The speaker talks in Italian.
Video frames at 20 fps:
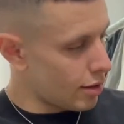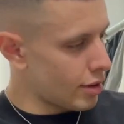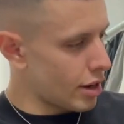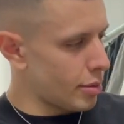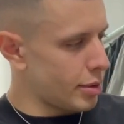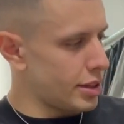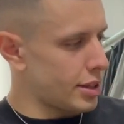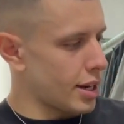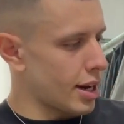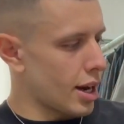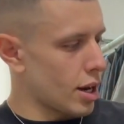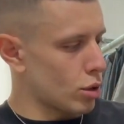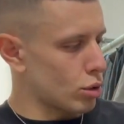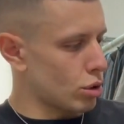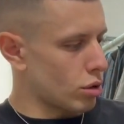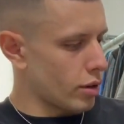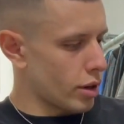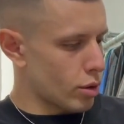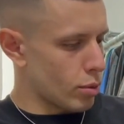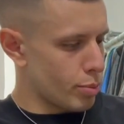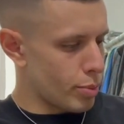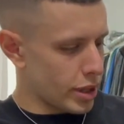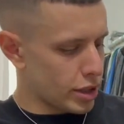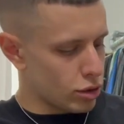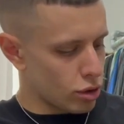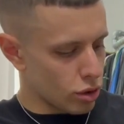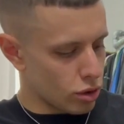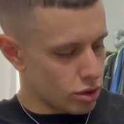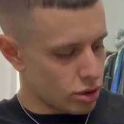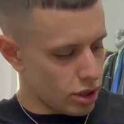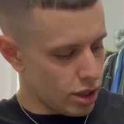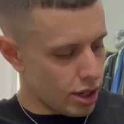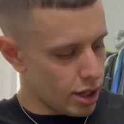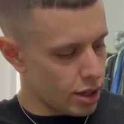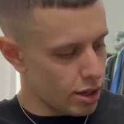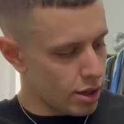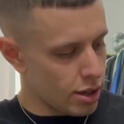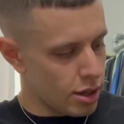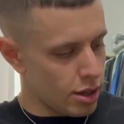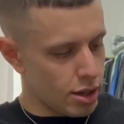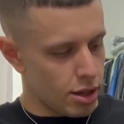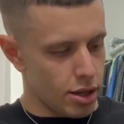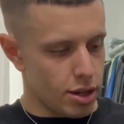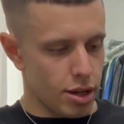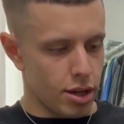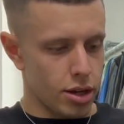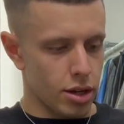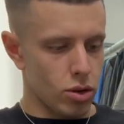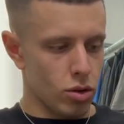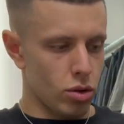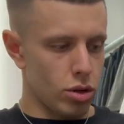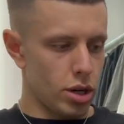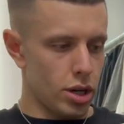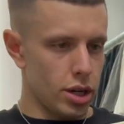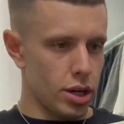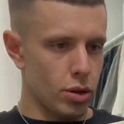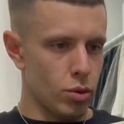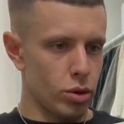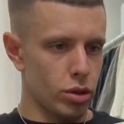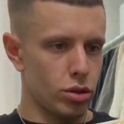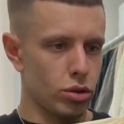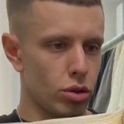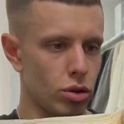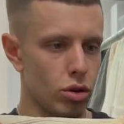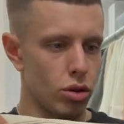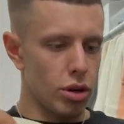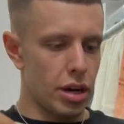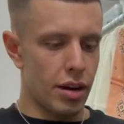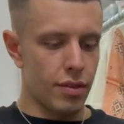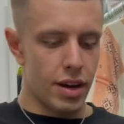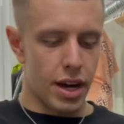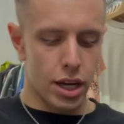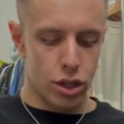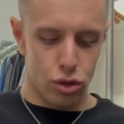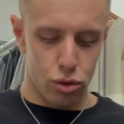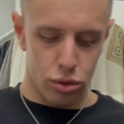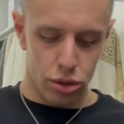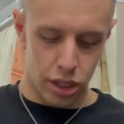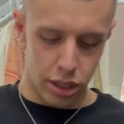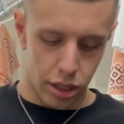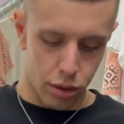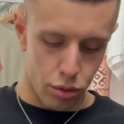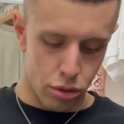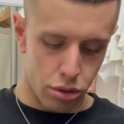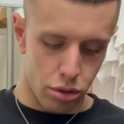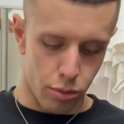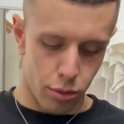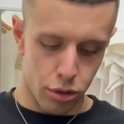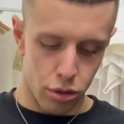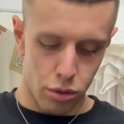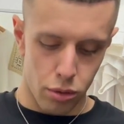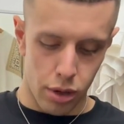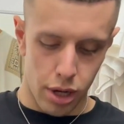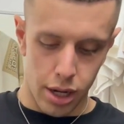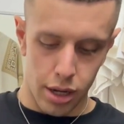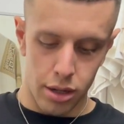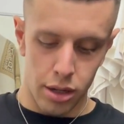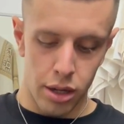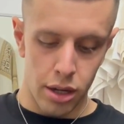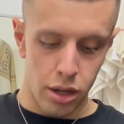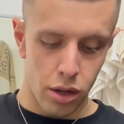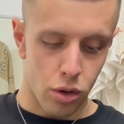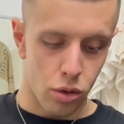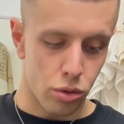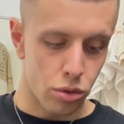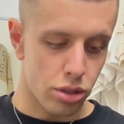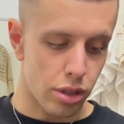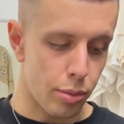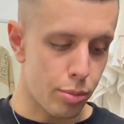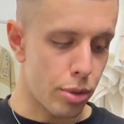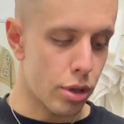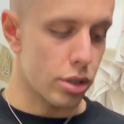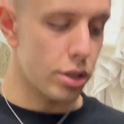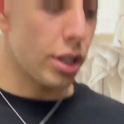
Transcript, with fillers: veramente raro trovare un pezzo così eh, con questo lavaggio usato in questo modo qua con un sunburn